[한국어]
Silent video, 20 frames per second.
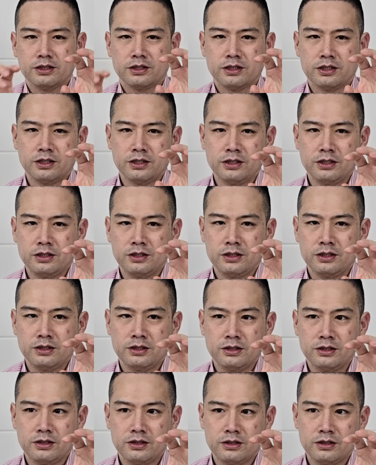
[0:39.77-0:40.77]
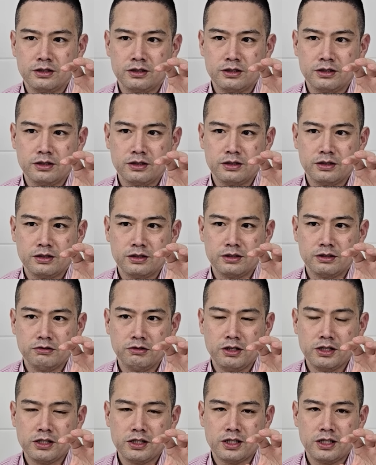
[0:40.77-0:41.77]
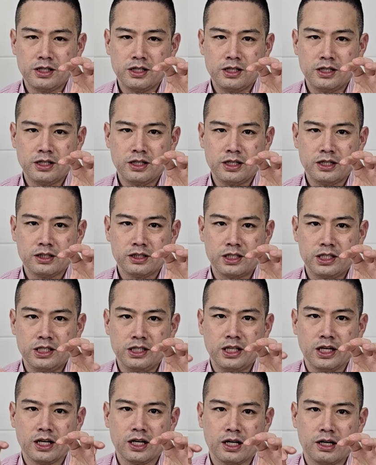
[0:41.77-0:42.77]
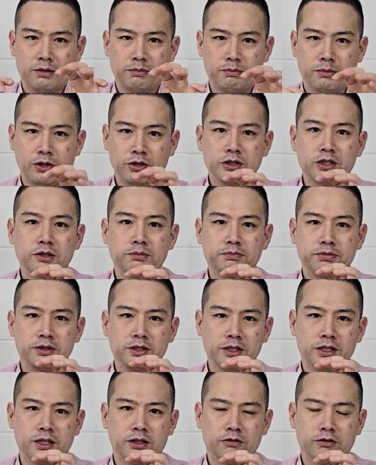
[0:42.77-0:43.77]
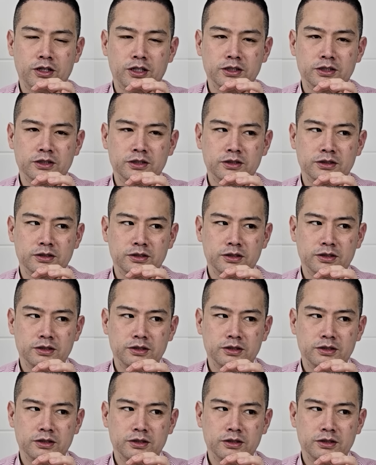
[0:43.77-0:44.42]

그 회사에 대한 기대값 멀티플이라고 하는